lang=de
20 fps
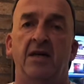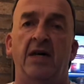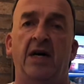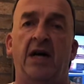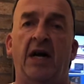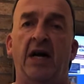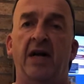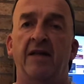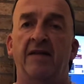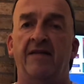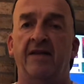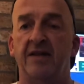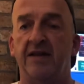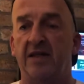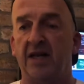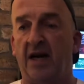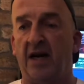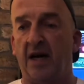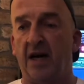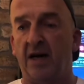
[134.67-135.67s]

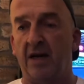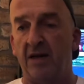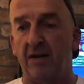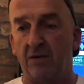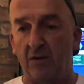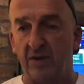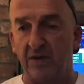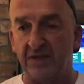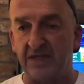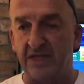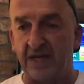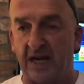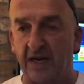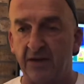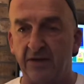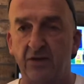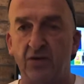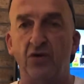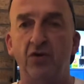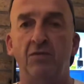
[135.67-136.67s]
Alzertal und
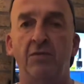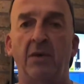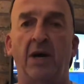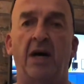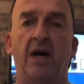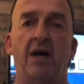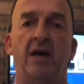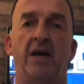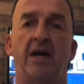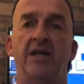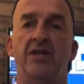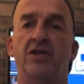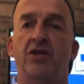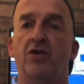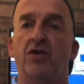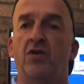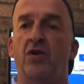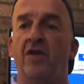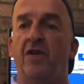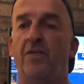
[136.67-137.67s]
dann über
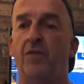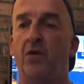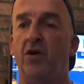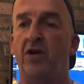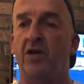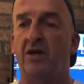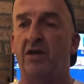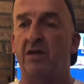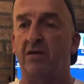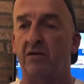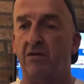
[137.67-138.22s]
Henschild-Ulzburg